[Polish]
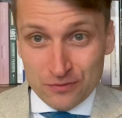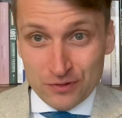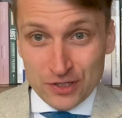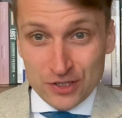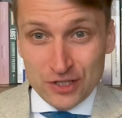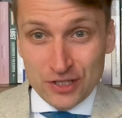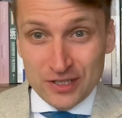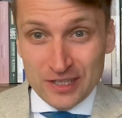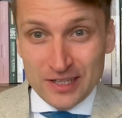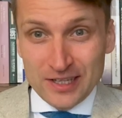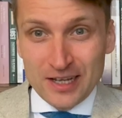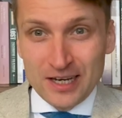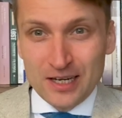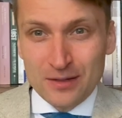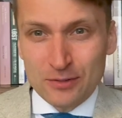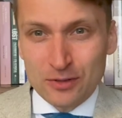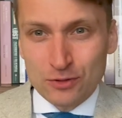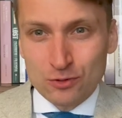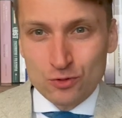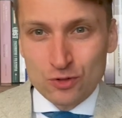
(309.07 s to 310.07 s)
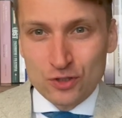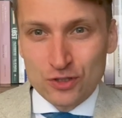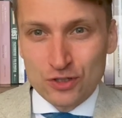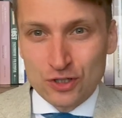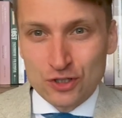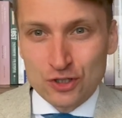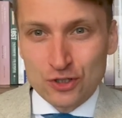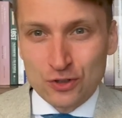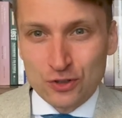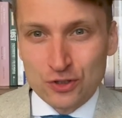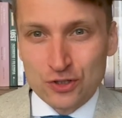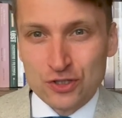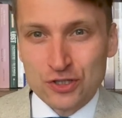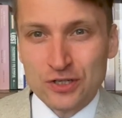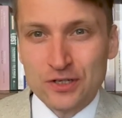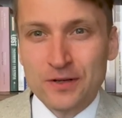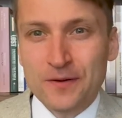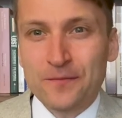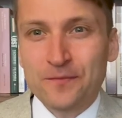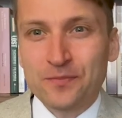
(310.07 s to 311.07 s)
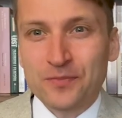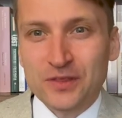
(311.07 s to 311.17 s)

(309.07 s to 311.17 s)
właśnie ten element użyteczności